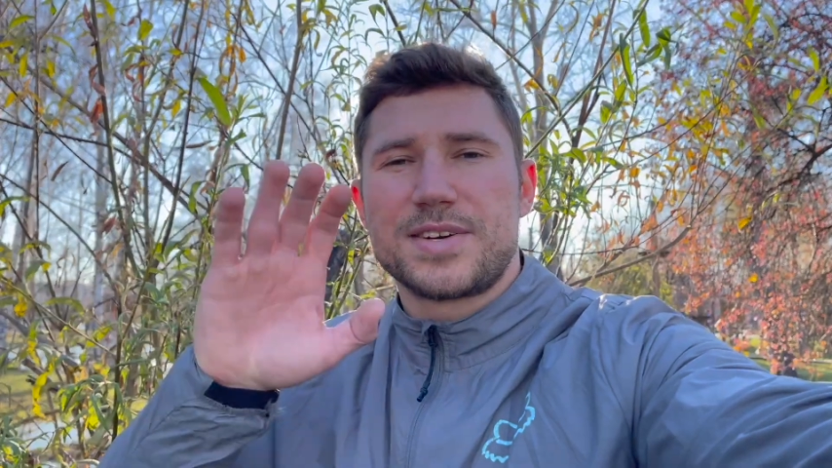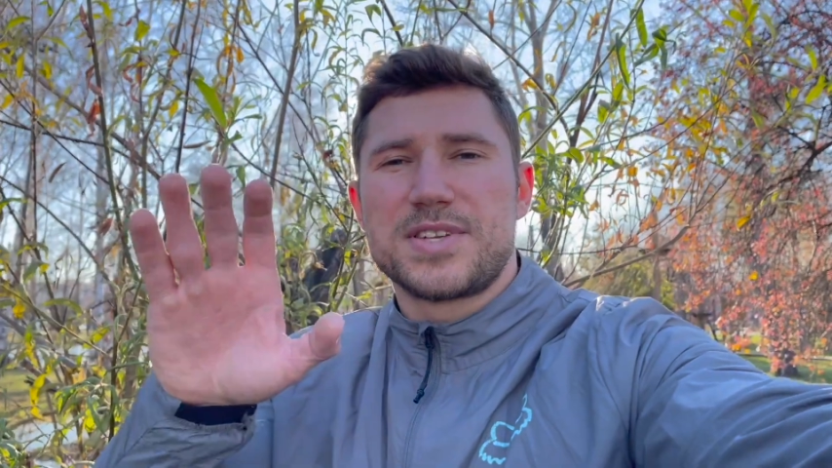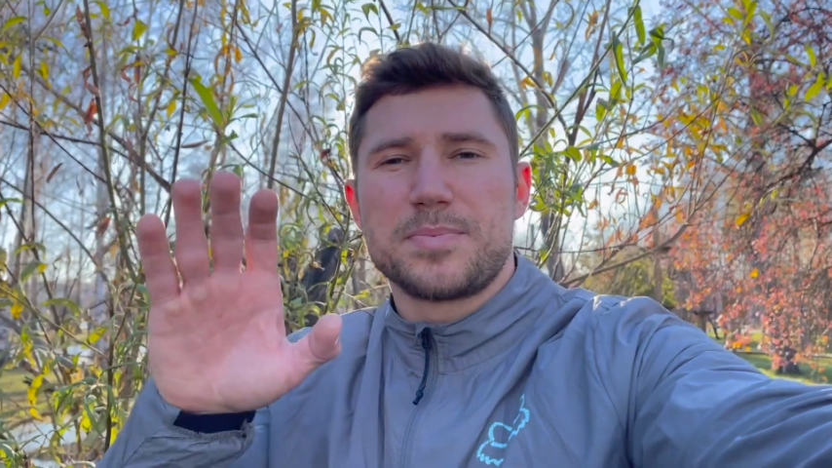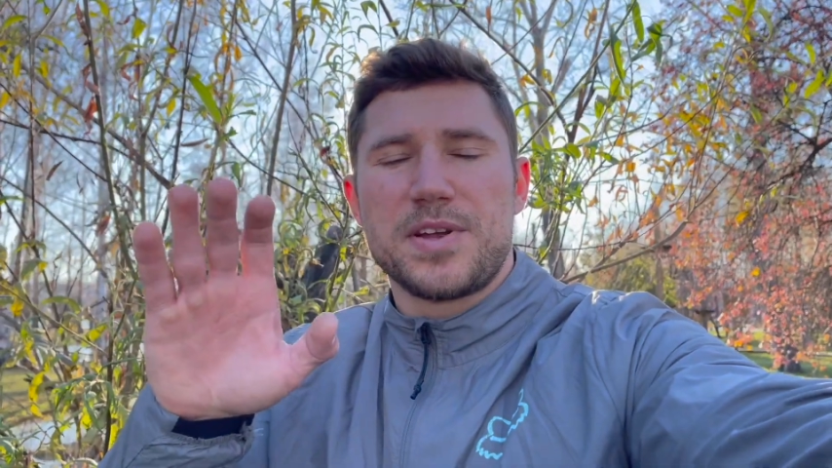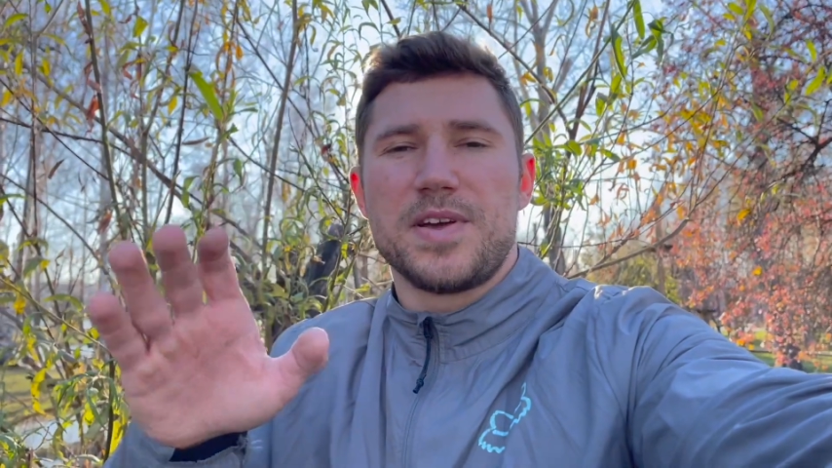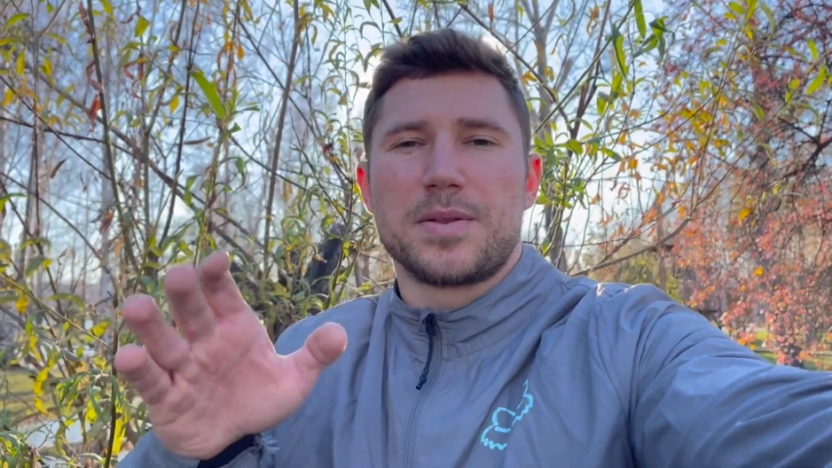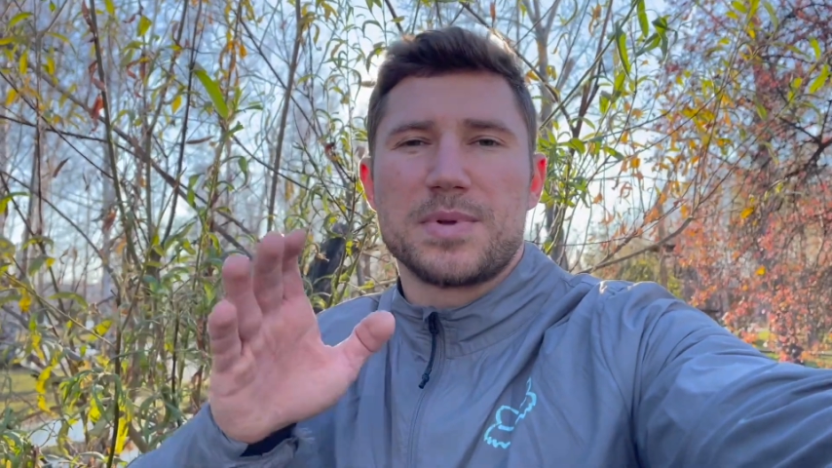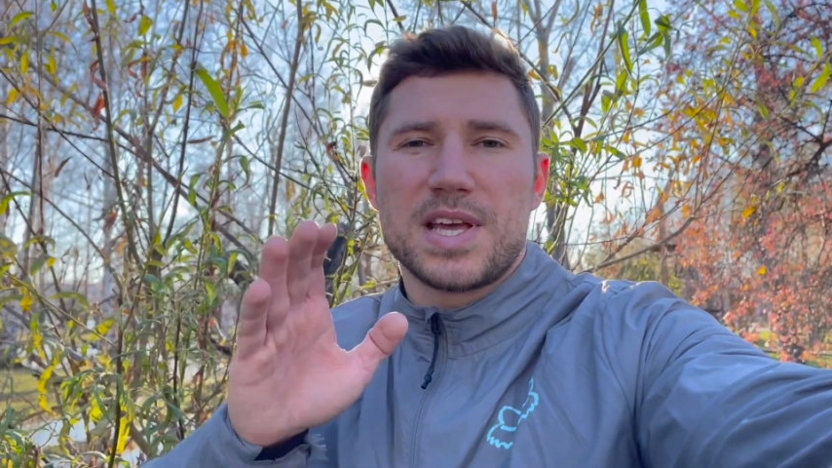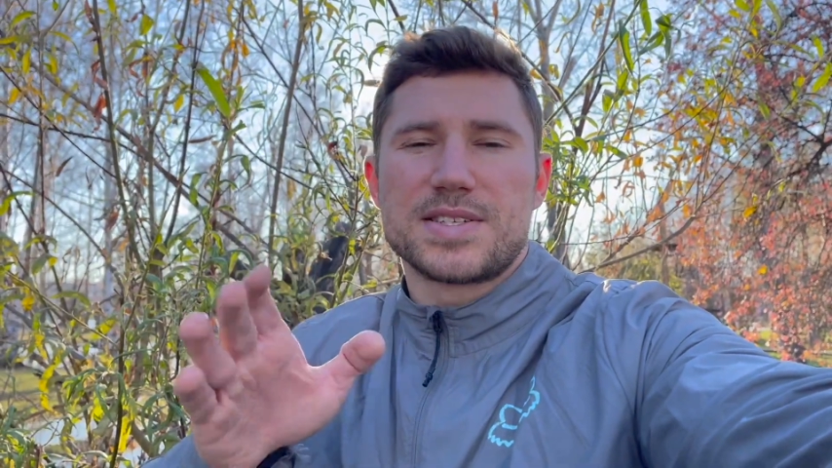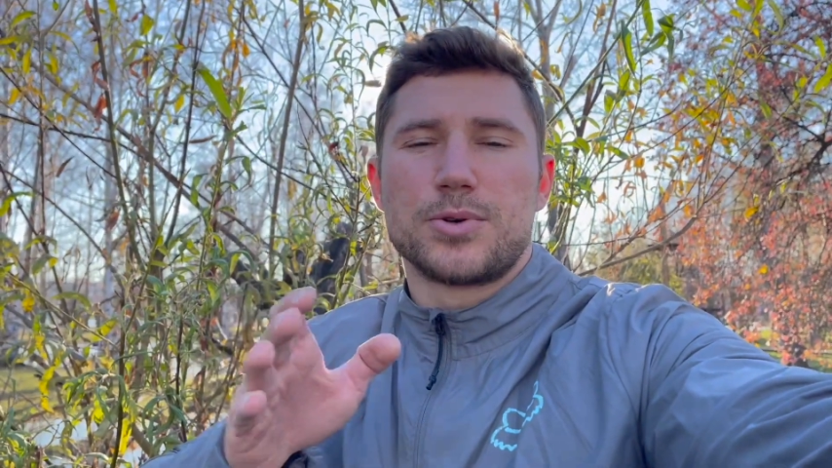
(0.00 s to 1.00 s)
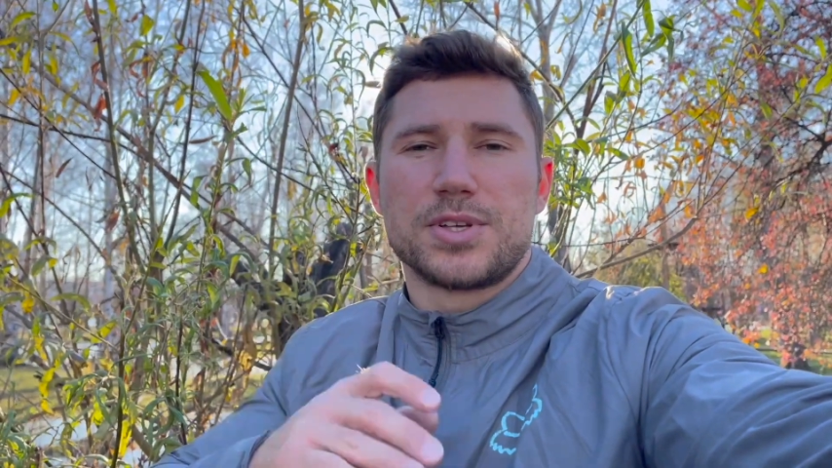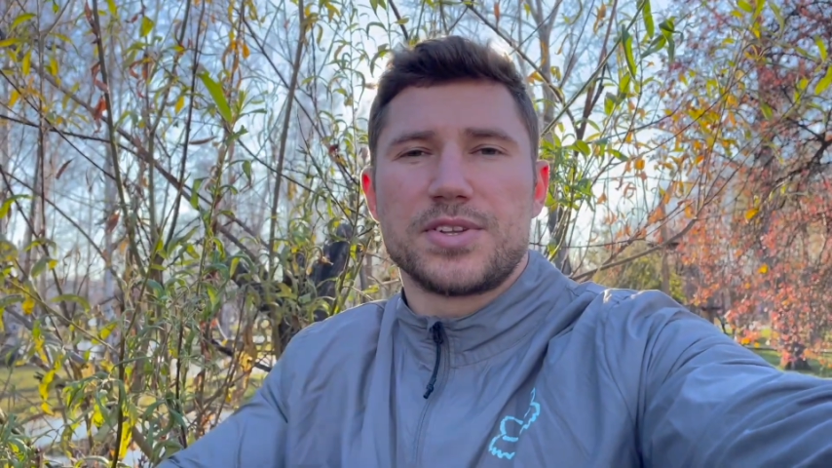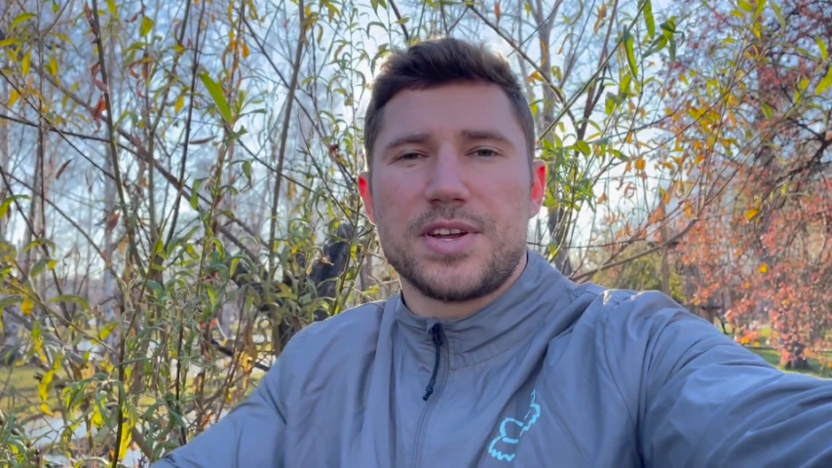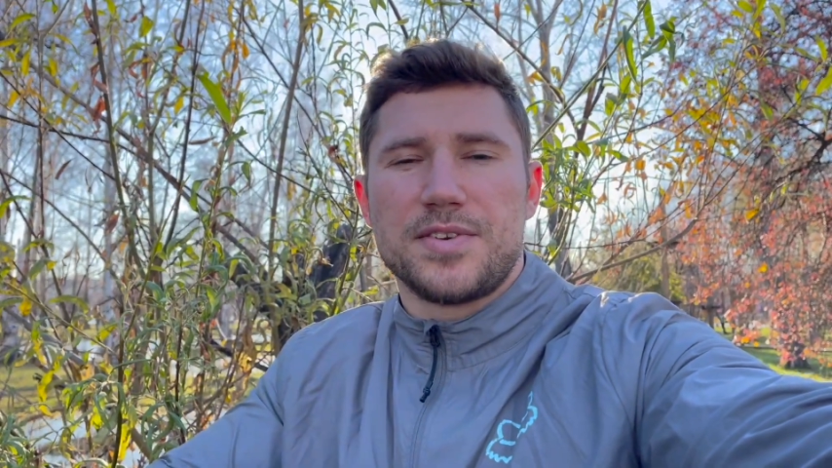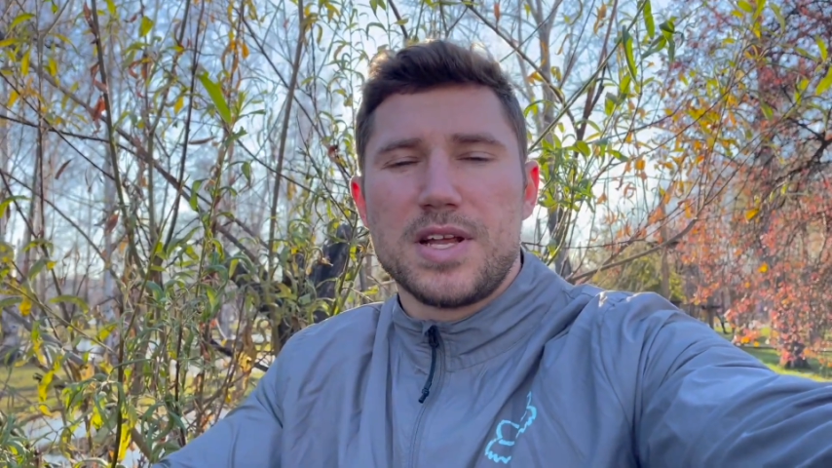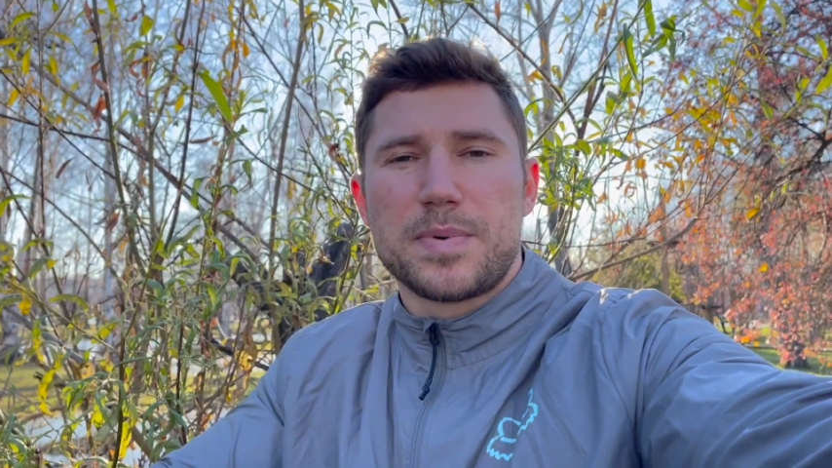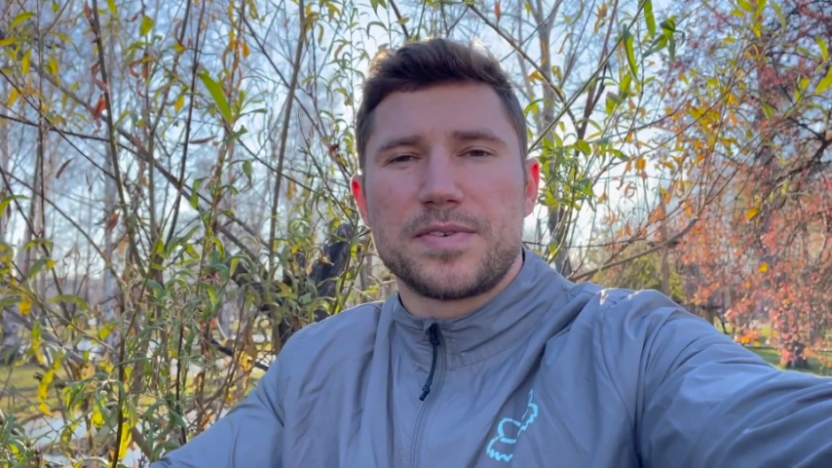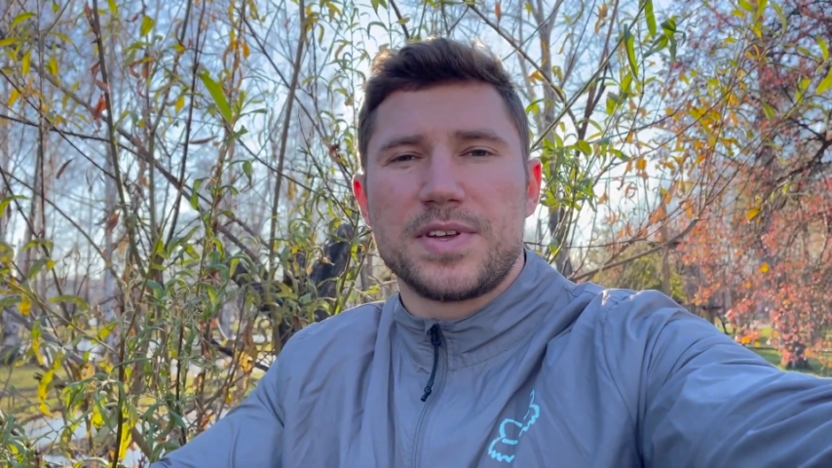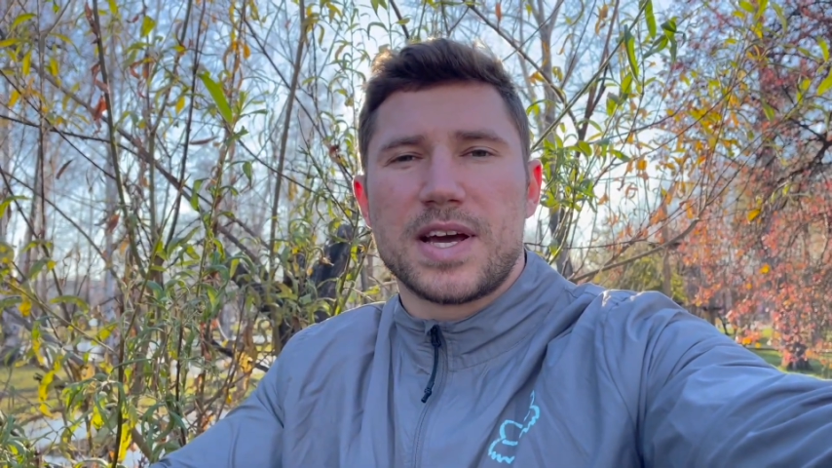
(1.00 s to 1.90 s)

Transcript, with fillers: всем привет! Меня зовут Андрей Филиппов,